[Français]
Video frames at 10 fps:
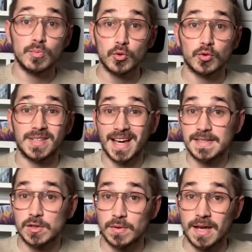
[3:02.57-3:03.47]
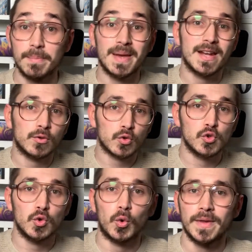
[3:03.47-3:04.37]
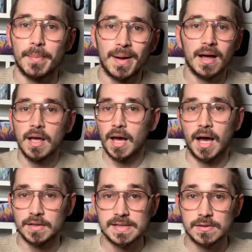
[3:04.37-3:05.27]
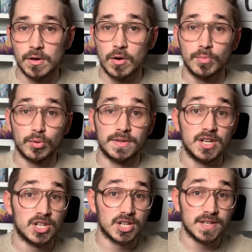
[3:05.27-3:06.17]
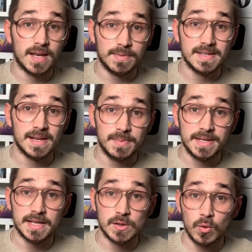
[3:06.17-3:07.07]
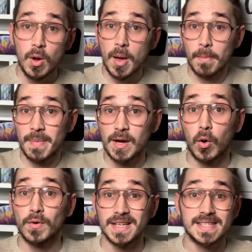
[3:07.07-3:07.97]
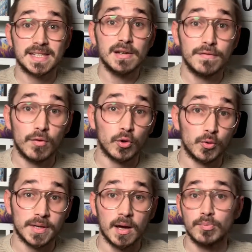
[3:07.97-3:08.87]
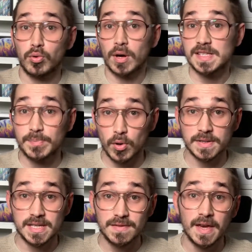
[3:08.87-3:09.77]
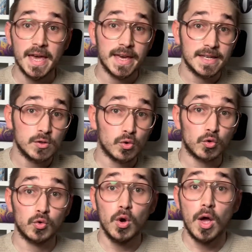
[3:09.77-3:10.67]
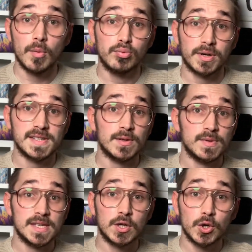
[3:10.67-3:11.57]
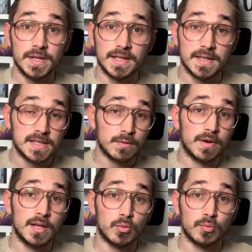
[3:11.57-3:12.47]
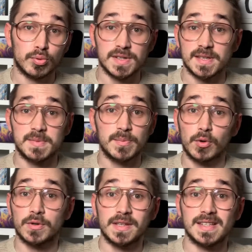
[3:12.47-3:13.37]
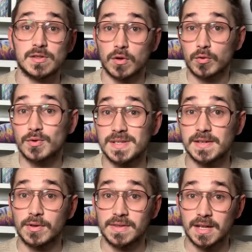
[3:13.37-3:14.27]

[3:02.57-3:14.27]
une montre traditionnelle, bien entendu on n'a pas un store pour télécharger des applications, mais on a ce qu'il faut en tout cas pour un sportif, et surtout pour rester aussi connecté, si vous voulez une montre pour rester un petit peu connecté sans utiliser votre